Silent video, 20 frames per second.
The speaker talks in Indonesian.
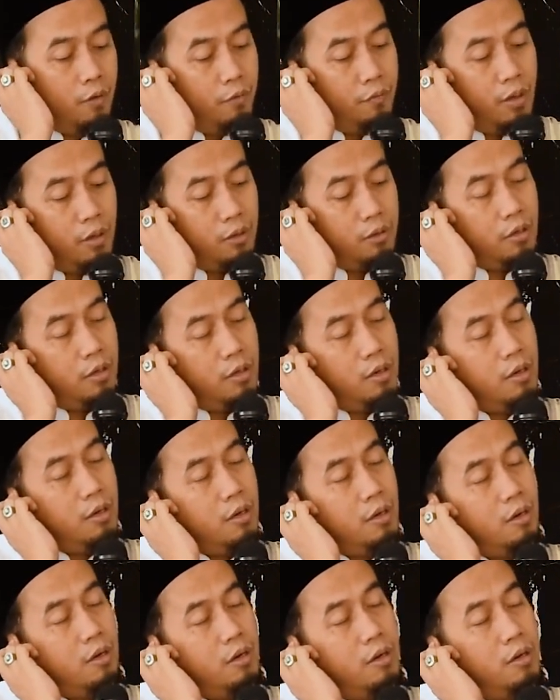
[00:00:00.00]

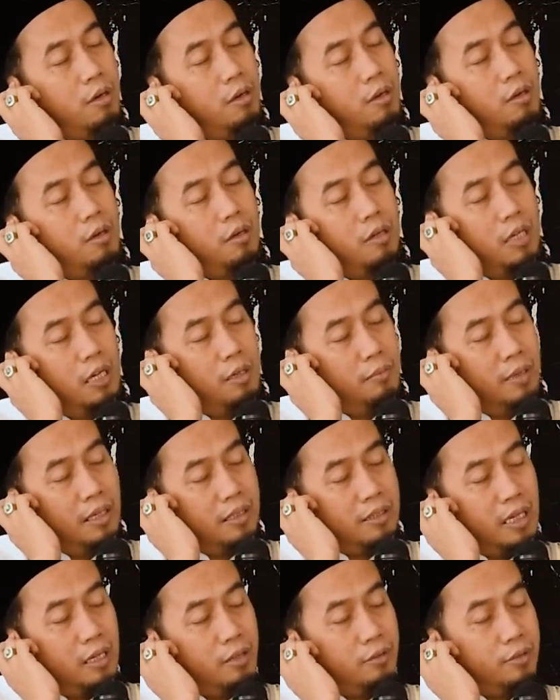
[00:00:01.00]
Faqala
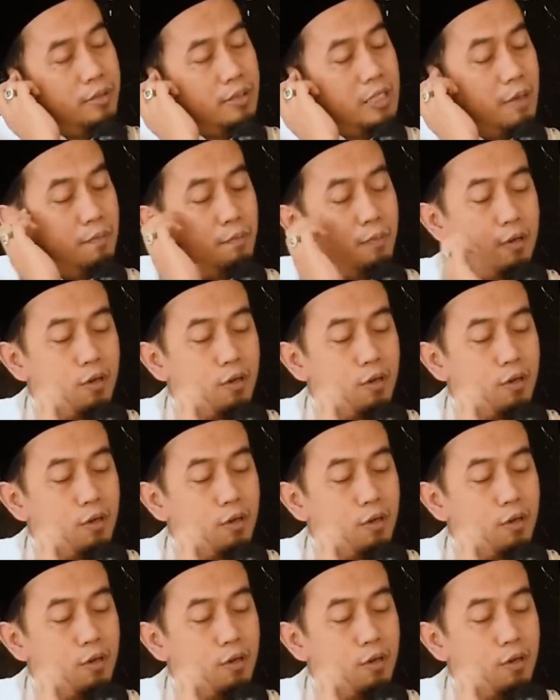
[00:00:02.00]
maka ngucap